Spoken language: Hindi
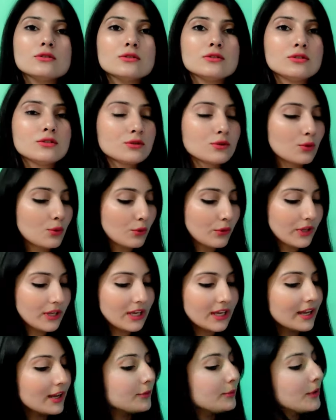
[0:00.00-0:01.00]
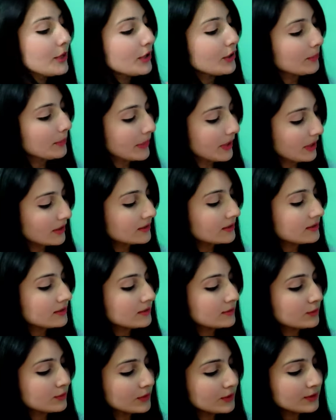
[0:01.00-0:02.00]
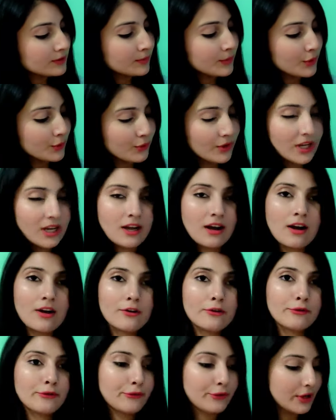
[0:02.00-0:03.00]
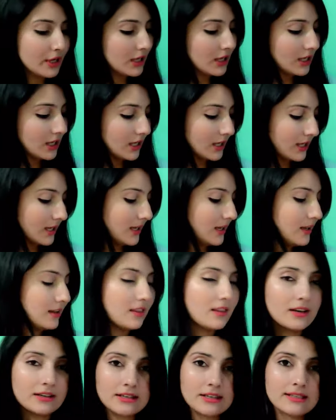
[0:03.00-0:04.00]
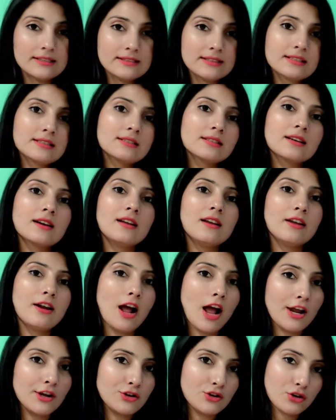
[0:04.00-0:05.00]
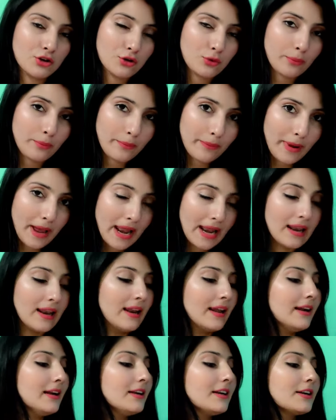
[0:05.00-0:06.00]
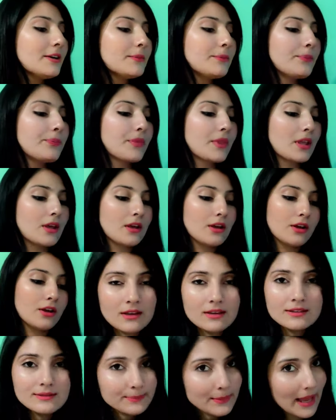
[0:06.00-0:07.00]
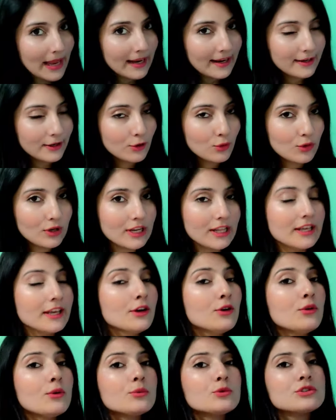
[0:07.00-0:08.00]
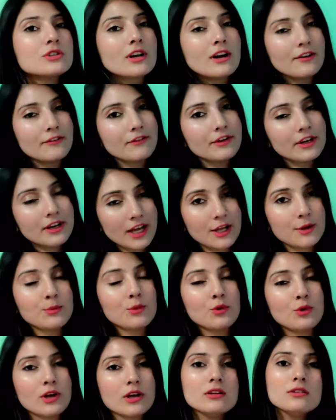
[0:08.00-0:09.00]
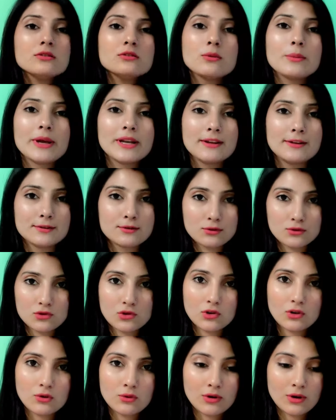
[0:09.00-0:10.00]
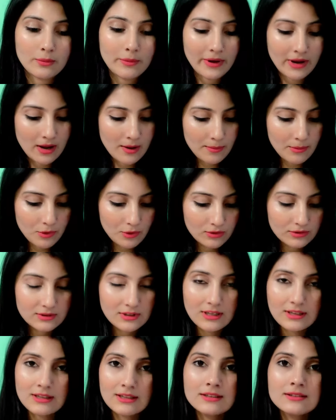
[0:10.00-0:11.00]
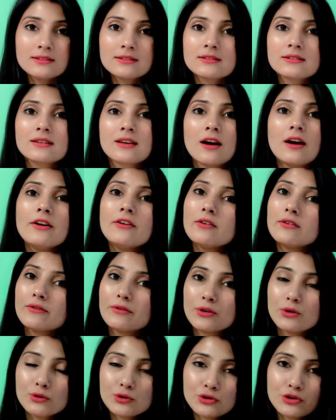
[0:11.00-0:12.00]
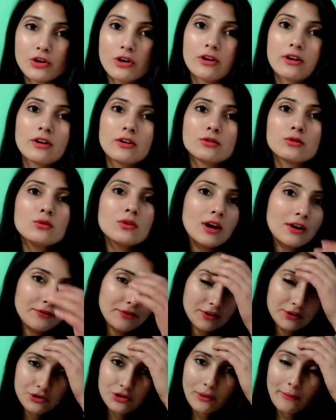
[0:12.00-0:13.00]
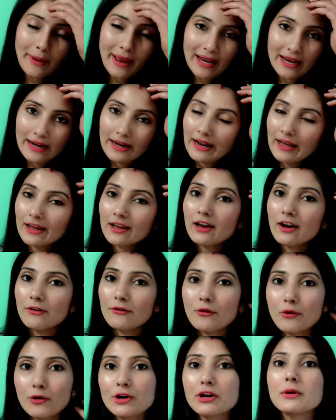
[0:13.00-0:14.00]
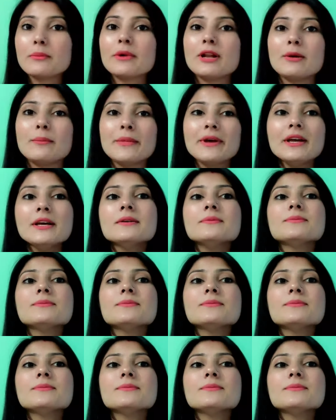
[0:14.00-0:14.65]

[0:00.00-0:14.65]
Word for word: सो so, ये है मेरे पास स्विस ब्यूटी का विंकी 36 कलर आई शेडो पैलेट इस पैलेट को लिए हुए मुझे काफ़ी टाइम हो गया सो so, मैंने सोचा क्यों ना मैं आप लोगों के साथ इसका रिव्यू शेयर कर दूँ काफ़ी अच्छा पैलेट है ये अफोर्डेबल में